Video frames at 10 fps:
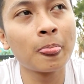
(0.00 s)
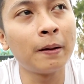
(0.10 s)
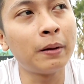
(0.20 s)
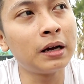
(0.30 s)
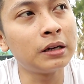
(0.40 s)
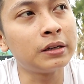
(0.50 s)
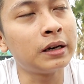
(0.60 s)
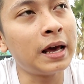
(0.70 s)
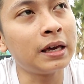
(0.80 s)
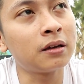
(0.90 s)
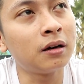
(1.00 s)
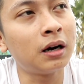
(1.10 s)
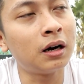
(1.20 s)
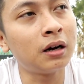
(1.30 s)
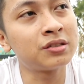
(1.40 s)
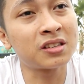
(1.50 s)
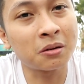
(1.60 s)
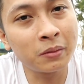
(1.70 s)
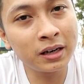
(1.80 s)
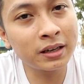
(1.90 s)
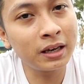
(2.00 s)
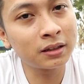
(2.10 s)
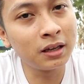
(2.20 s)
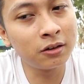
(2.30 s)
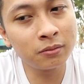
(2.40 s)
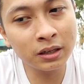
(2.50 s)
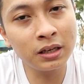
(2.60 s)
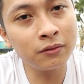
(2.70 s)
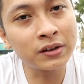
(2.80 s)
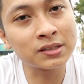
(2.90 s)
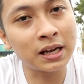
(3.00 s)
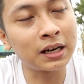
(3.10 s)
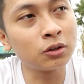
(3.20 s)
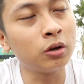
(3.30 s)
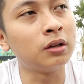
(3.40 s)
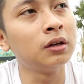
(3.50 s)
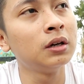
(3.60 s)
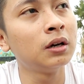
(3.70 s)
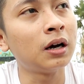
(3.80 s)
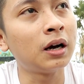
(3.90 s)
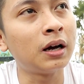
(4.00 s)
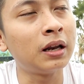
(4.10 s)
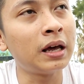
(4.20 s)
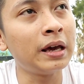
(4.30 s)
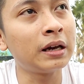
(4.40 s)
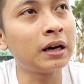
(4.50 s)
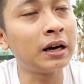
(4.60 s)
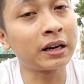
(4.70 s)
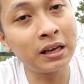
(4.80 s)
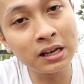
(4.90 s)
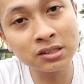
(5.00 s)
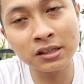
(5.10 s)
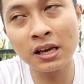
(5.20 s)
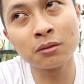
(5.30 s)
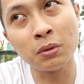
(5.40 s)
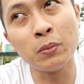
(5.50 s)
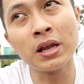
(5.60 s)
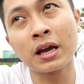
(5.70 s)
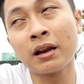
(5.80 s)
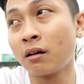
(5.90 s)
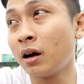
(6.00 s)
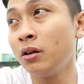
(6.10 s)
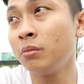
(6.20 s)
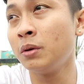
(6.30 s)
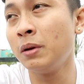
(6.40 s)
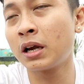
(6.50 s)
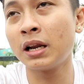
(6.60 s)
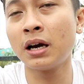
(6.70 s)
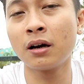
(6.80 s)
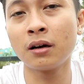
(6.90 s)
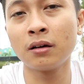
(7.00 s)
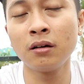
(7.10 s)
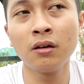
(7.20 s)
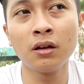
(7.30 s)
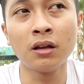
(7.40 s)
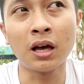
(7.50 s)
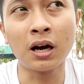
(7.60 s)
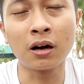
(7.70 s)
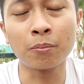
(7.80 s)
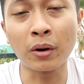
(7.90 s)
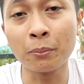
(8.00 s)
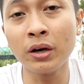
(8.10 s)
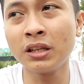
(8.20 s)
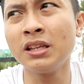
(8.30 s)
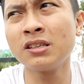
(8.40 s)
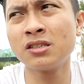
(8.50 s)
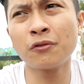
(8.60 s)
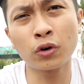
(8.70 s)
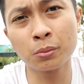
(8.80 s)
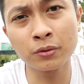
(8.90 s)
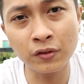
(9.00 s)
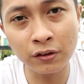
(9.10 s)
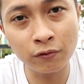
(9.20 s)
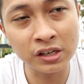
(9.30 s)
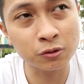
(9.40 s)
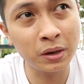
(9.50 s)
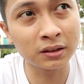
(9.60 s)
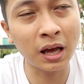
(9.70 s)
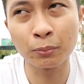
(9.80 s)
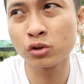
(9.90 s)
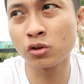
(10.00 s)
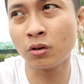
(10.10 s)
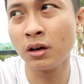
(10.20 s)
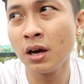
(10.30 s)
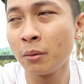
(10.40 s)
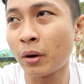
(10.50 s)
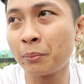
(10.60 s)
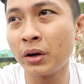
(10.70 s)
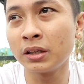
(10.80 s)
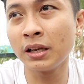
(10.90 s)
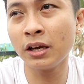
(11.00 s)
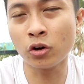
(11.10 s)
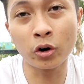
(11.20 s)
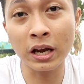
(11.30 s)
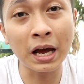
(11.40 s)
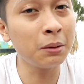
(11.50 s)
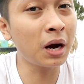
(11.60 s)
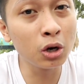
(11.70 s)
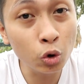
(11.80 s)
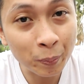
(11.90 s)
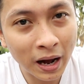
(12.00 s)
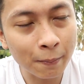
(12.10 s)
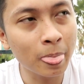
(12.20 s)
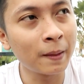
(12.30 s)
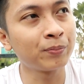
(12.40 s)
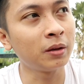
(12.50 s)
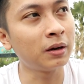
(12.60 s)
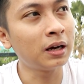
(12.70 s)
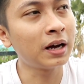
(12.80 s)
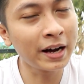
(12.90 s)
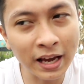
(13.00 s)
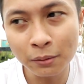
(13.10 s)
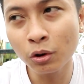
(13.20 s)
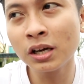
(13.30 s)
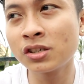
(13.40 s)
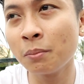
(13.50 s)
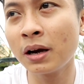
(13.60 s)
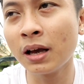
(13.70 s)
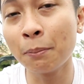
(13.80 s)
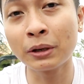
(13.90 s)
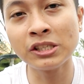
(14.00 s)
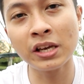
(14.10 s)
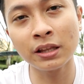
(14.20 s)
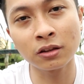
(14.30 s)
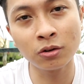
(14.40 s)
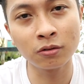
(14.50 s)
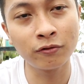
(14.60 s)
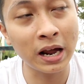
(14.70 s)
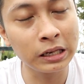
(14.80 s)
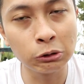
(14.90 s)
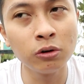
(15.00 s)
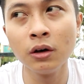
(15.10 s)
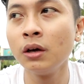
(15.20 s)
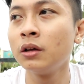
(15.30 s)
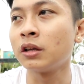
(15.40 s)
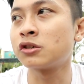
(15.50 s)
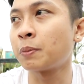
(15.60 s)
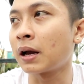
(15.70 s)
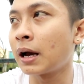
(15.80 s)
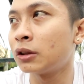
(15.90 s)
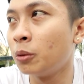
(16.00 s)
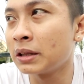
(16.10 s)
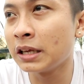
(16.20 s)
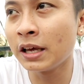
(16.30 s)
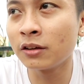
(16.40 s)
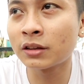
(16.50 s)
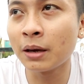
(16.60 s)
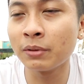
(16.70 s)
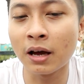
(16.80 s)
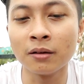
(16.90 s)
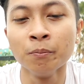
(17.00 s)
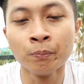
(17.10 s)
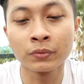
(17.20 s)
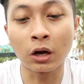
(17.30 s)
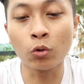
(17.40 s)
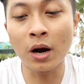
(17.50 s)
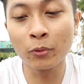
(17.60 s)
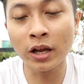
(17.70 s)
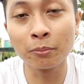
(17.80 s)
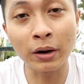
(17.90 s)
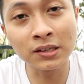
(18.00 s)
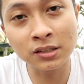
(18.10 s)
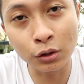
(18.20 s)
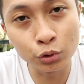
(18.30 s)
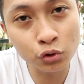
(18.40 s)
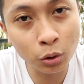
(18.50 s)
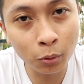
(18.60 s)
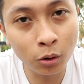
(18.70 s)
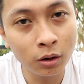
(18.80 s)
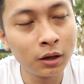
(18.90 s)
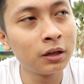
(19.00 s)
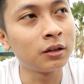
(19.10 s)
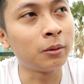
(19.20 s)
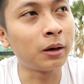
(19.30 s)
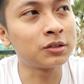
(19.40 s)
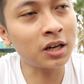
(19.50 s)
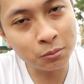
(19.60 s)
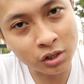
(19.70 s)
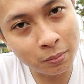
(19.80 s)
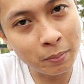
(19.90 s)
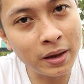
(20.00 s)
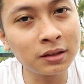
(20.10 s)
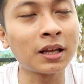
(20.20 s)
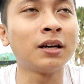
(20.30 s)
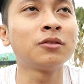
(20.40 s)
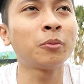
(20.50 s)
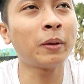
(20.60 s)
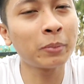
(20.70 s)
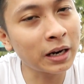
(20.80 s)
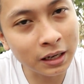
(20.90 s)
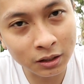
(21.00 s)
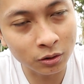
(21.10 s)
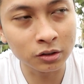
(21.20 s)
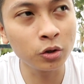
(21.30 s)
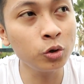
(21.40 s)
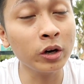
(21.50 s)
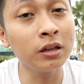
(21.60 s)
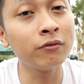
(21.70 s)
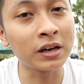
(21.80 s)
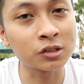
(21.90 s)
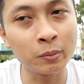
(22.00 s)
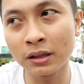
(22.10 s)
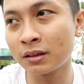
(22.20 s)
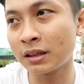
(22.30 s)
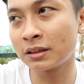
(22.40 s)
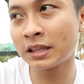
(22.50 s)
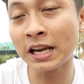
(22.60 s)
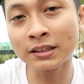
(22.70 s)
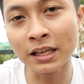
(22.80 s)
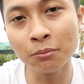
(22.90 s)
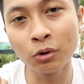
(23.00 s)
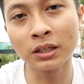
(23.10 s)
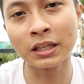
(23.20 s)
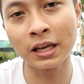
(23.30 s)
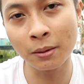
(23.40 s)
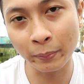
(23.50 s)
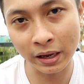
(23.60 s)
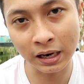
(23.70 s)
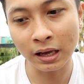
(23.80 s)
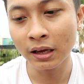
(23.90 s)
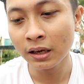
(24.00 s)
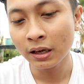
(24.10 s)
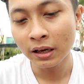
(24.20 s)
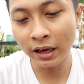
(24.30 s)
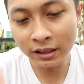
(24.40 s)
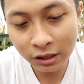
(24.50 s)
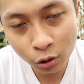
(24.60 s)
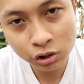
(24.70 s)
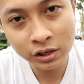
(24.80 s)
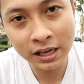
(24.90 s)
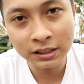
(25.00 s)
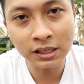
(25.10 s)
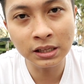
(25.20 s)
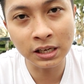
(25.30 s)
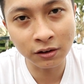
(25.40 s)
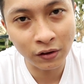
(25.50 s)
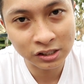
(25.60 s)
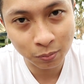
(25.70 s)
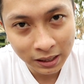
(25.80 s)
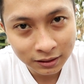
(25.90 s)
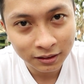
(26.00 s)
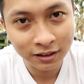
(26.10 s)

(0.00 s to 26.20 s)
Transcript: 'Di ba? Like uh, stock market, ganun, mag invest ka lang doon. Uh, ah, like uh, real estate, bibili ka ng ano, bibili ka ng ng property, that's is a form of investment. Tapos yung property na yun or halimbawa lupa, 'di ba? Hayaan mo lang siya mag-appreciate yung value. Tapos pagka dumating na yung time na nakuha mo na yung price na gusto mo, 'di ba? Tsaka mo siya ibebenta. So pa parang ganun. 'Yun yung investment. Tinatanim mo lang talaga yung pera. Eh negosyo natin hindi investment.